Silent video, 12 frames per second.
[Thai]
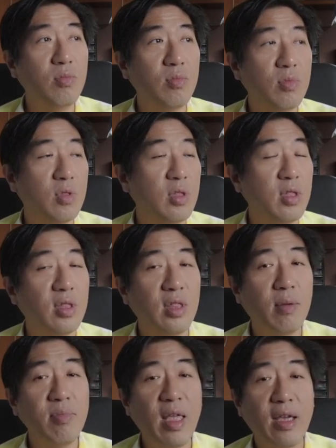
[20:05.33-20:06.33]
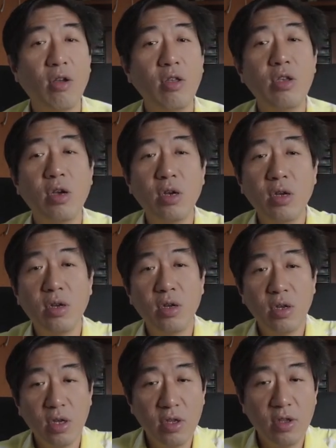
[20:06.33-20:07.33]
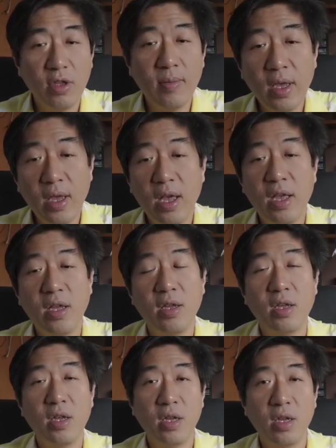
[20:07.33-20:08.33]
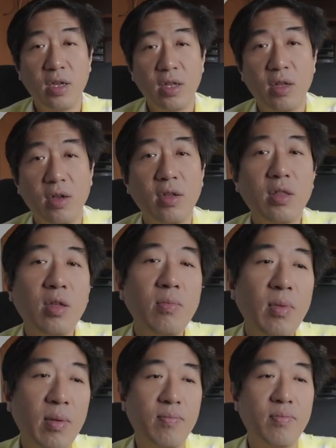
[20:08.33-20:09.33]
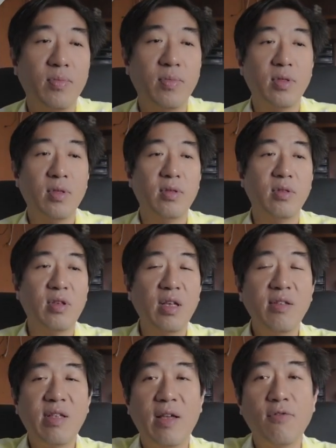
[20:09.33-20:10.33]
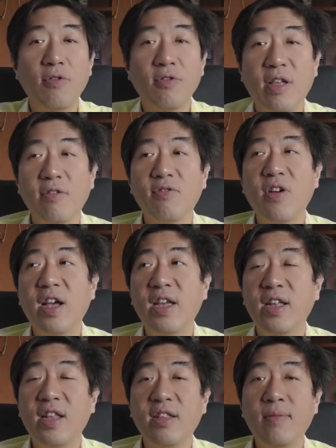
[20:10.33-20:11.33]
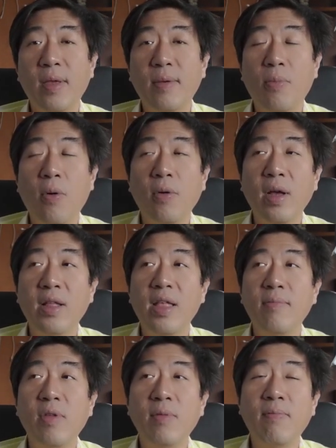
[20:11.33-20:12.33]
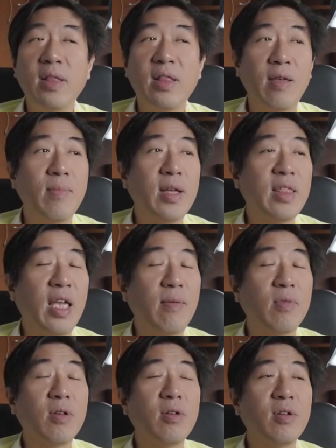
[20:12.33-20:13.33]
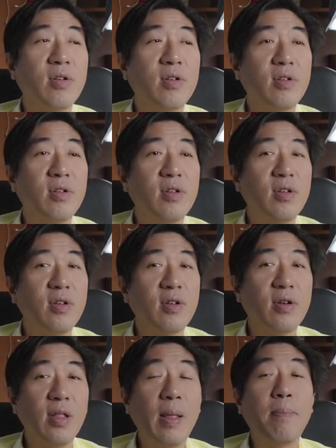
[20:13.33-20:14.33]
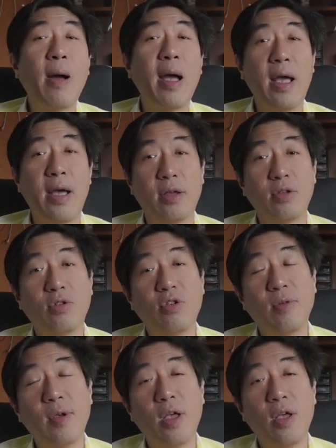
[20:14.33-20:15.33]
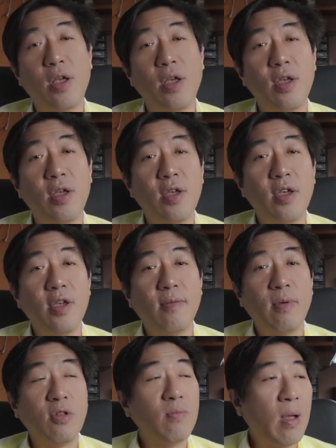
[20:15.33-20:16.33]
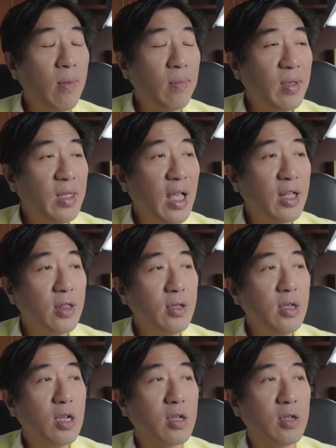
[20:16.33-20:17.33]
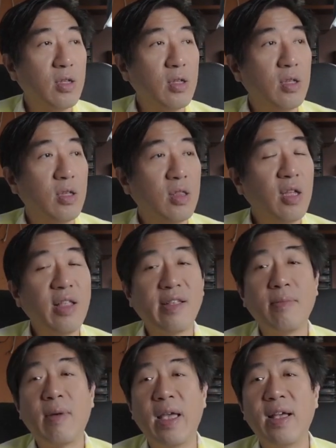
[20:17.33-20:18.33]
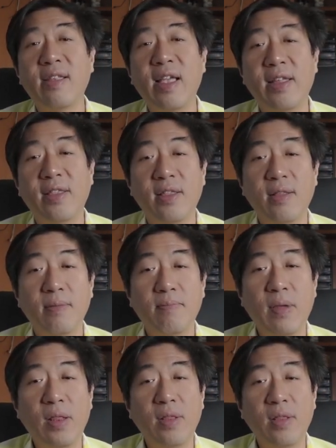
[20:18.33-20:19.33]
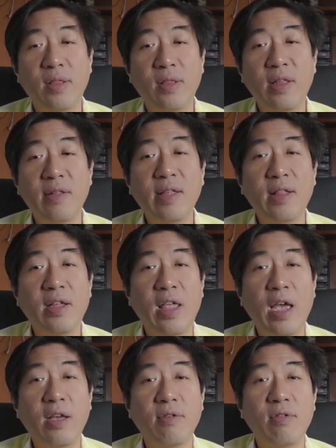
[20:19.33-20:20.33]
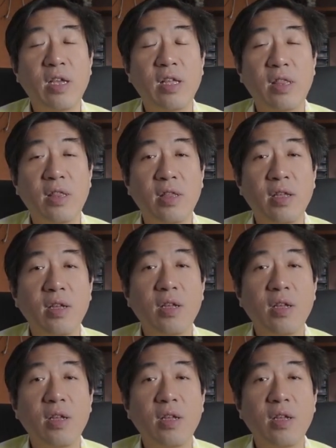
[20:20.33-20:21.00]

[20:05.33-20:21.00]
อืมน้ำหนักก็เยอะใช่ไหมฮะแล้วก็ต้องแบบใช้แสงฟงแสงไฟแล้วจะไปพกไอ้เล่มนี้ไปไหนมาไหนมันก็ก็ลำบากใช่ป่ะปัจจุบันมันมีทางเลือกตั้งแต่สมัยอาจารย์เป็นนิสิตแล้วนะเรียน